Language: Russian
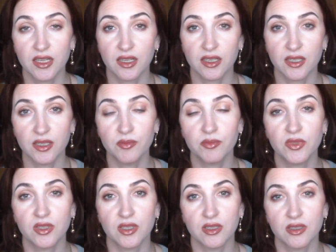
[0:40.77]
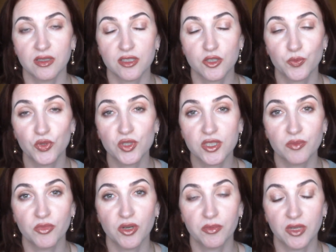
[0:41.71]
каким э,
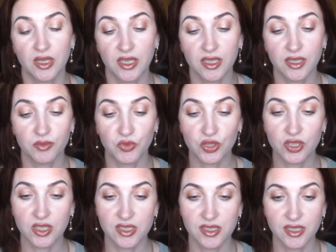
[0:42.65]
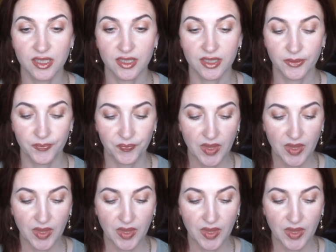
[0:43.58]
способом это можно сделать.